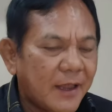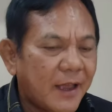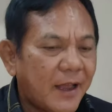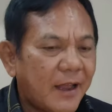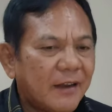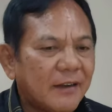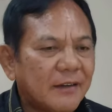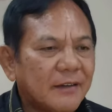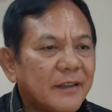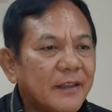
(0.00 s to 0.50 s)
ya
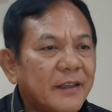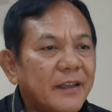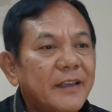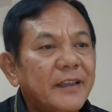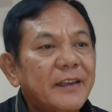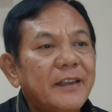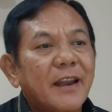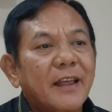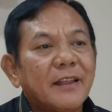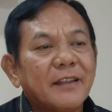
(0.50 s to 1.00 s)

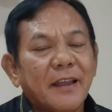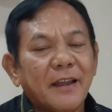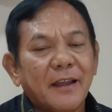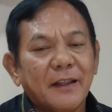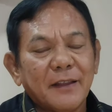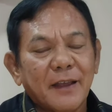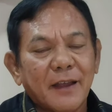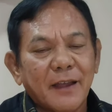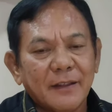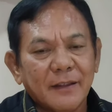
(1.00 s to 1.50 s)
inilah saya
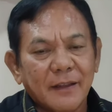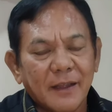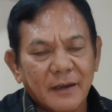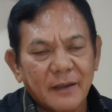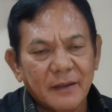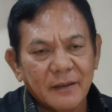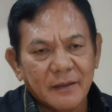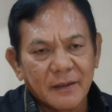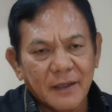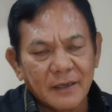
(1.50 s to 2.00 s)
katakan
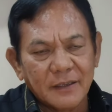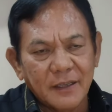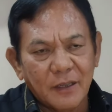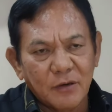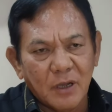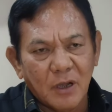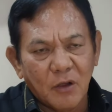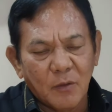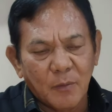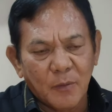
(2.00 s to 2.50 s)
tadi kan
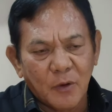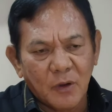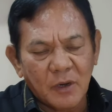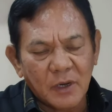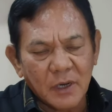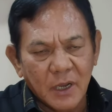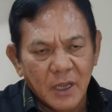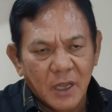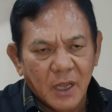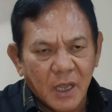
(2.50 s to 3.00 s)
saya sudah ngomong
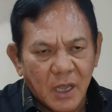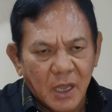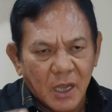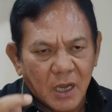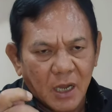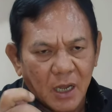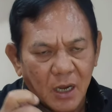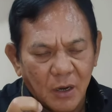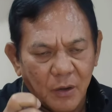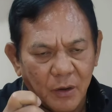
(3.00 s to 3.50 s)

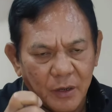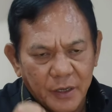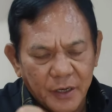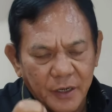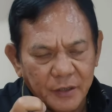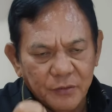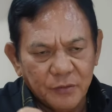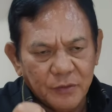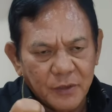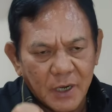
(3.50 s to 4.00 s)
kalau
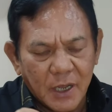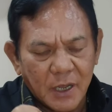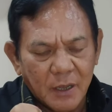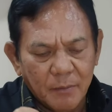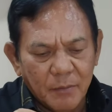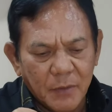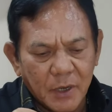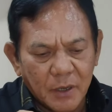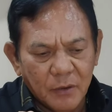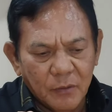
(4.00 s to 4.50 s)
dia
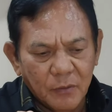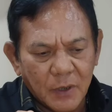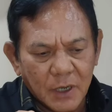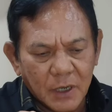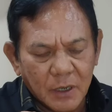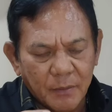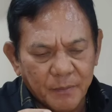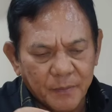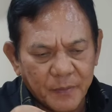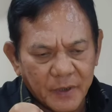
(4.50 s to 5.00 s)
sudah
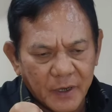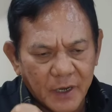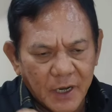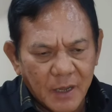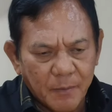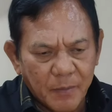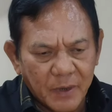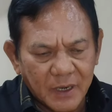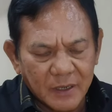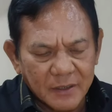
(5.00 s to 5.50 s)
mengeluarkan
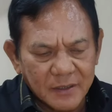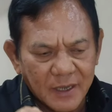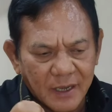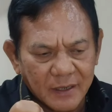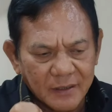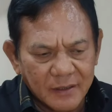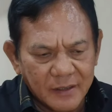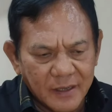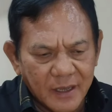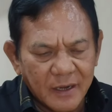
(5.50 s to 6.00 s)
pendapat
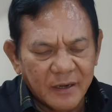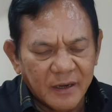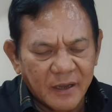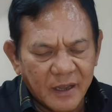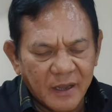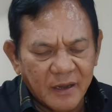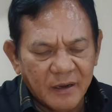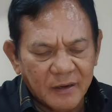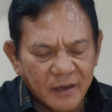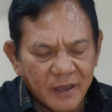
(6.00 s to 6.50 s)

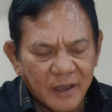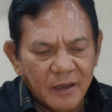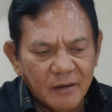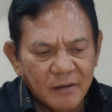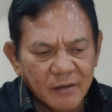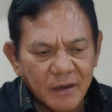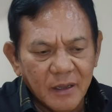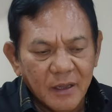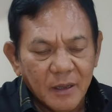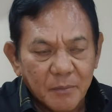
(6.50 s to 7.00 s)
kesaksiannya ya
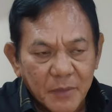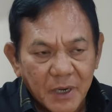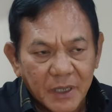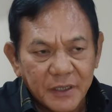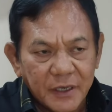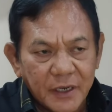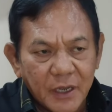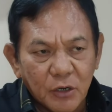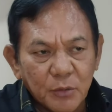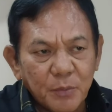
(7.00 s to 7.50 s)
hmm.
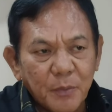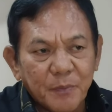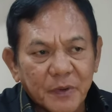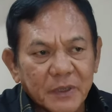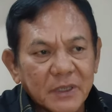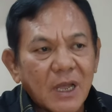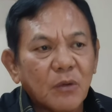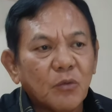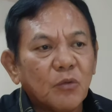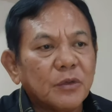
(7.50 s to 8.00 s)
berarti dia harus
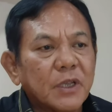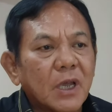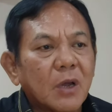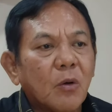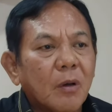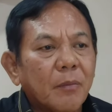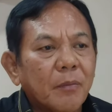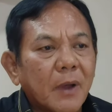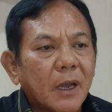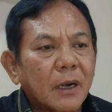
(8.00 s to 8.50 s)

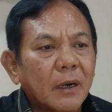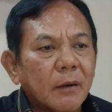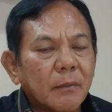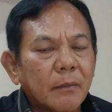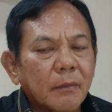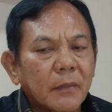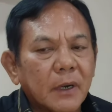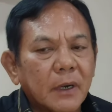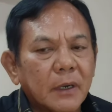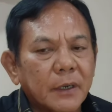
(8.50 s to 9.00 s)
mempertanggungjawabkan
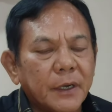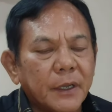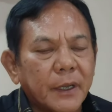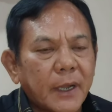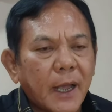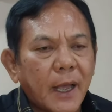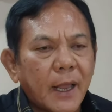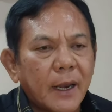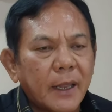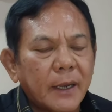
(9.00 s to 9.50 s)
okay.
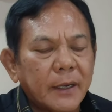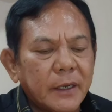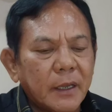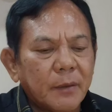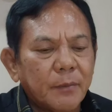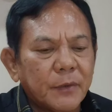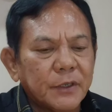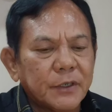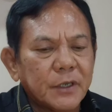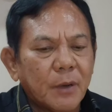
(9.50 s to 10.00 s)
dikala
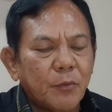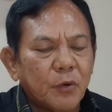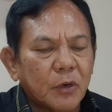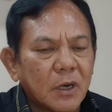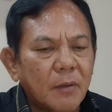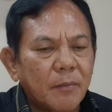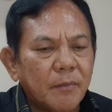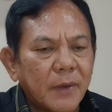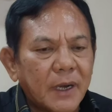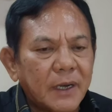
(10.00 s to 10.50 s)
dia
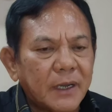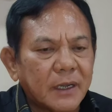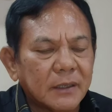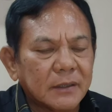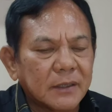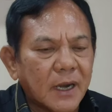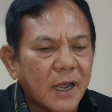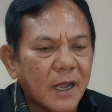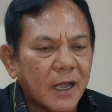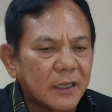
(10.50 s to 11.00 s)
mencabut kembali
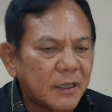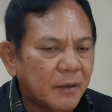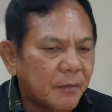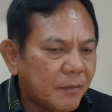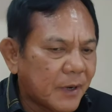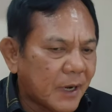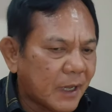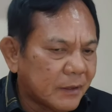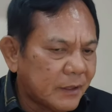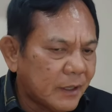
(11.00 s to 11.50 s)
keterangannya
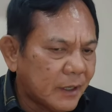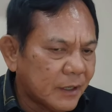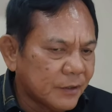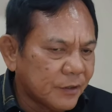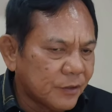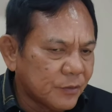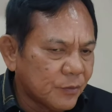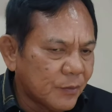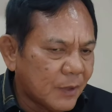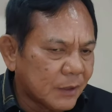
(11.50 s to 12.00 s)
berarti ada
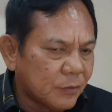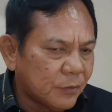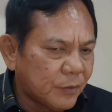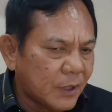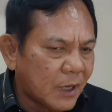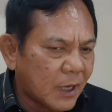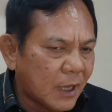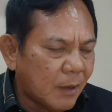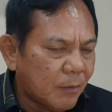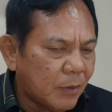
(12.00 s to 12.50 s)
sesuatu
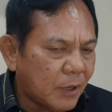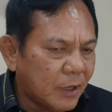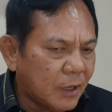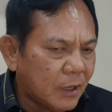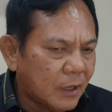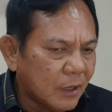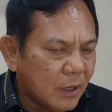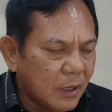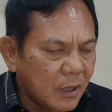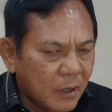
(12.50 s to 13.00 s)
yang nggak
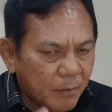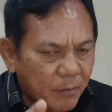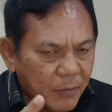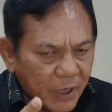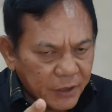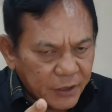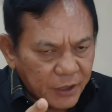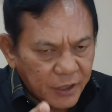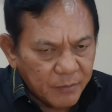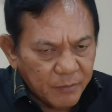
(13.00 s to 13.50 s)
benar hmm.
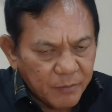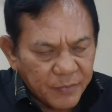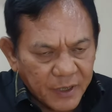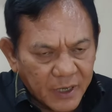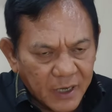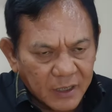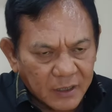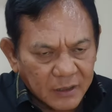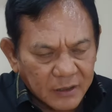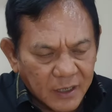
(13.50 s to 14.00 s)
berarti dia
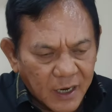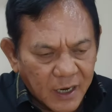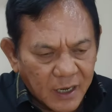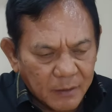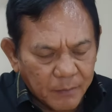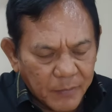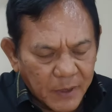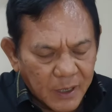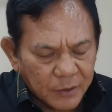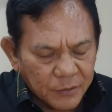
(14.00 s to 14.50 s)
memberikan
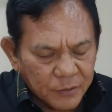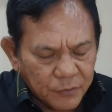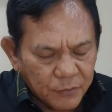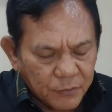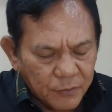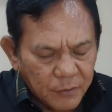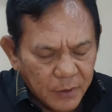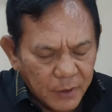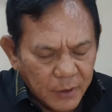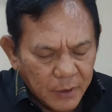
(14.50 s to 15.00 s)
keterangan
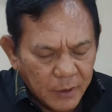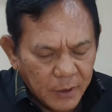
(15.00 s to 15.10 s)
palsu